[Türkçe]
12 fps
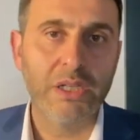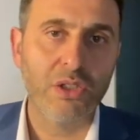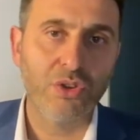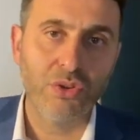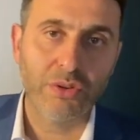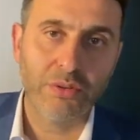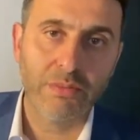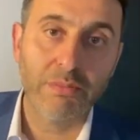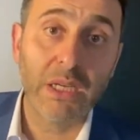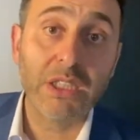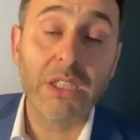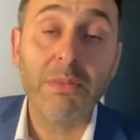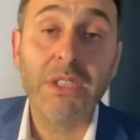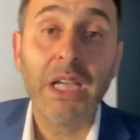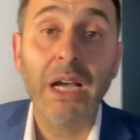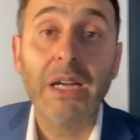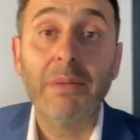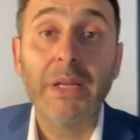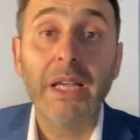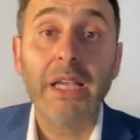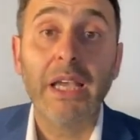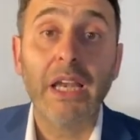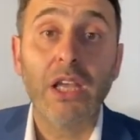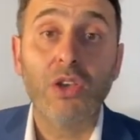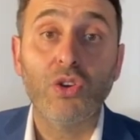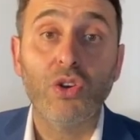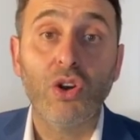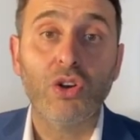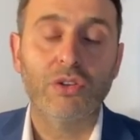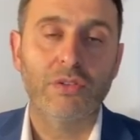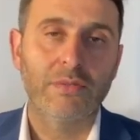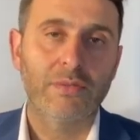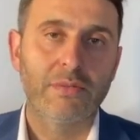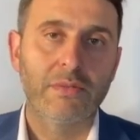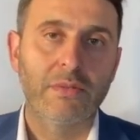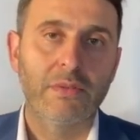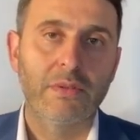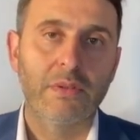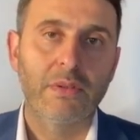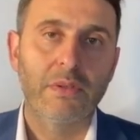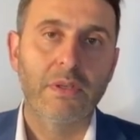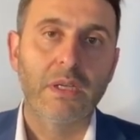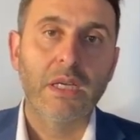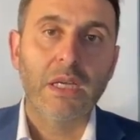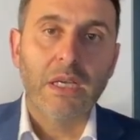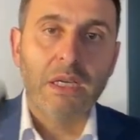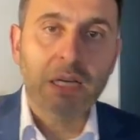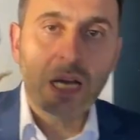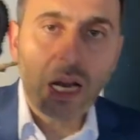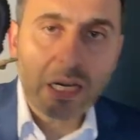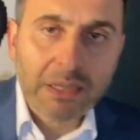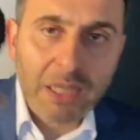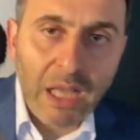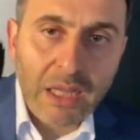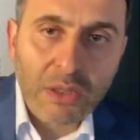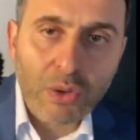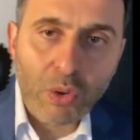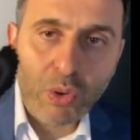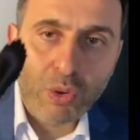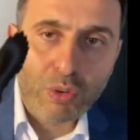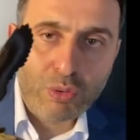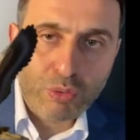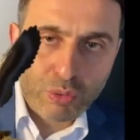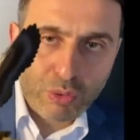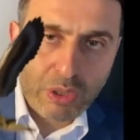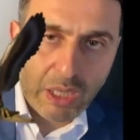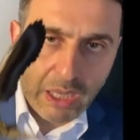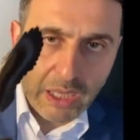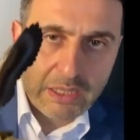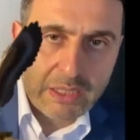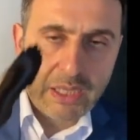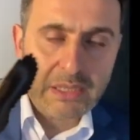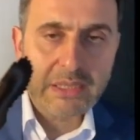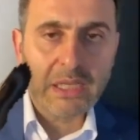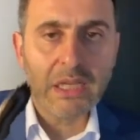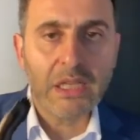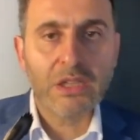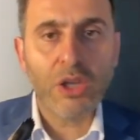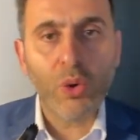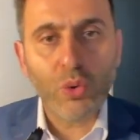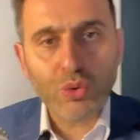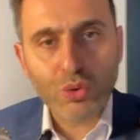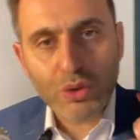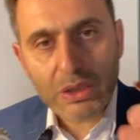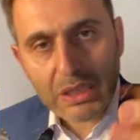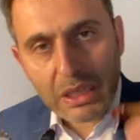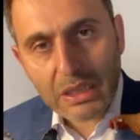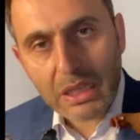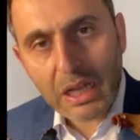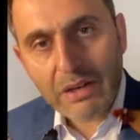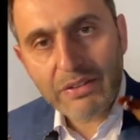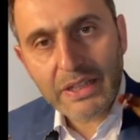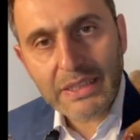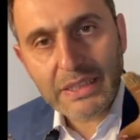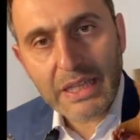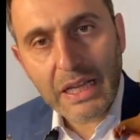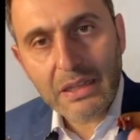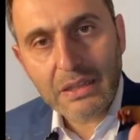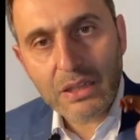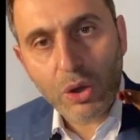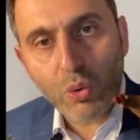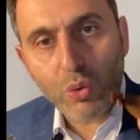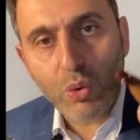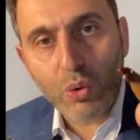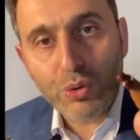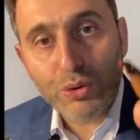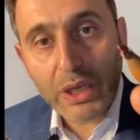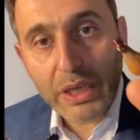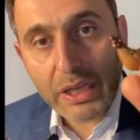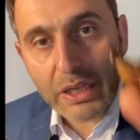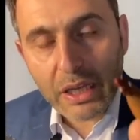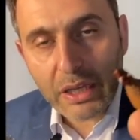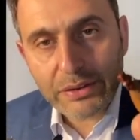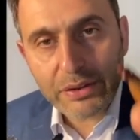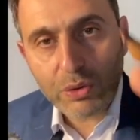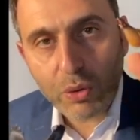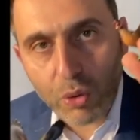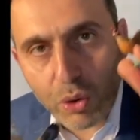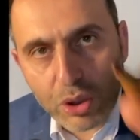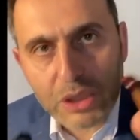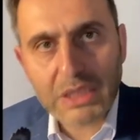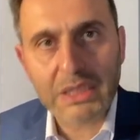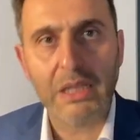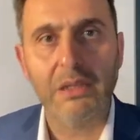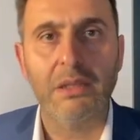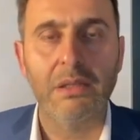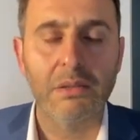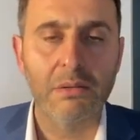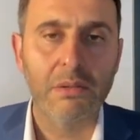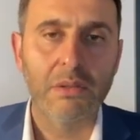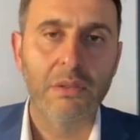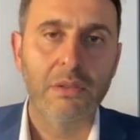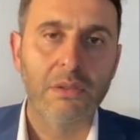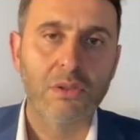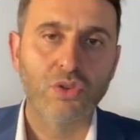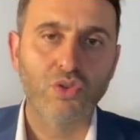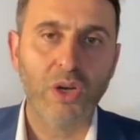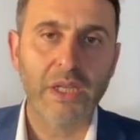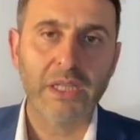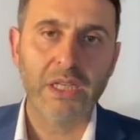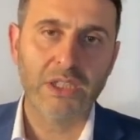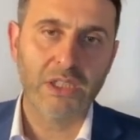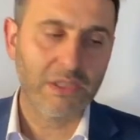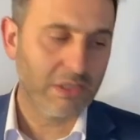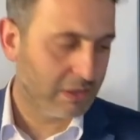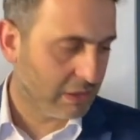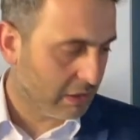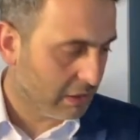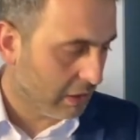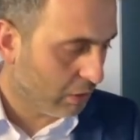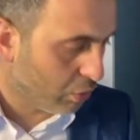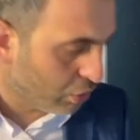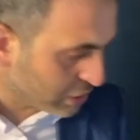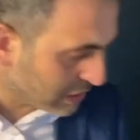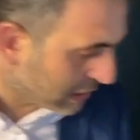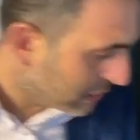yaşıyorsun. Başka bir şey aramana gerek yok. Kartal olduğun halde sana tavuksun dediler ve sen tavuk olduğuna inandın. O yüzden şu anda yaşadığın sıkıntılar. O yüzden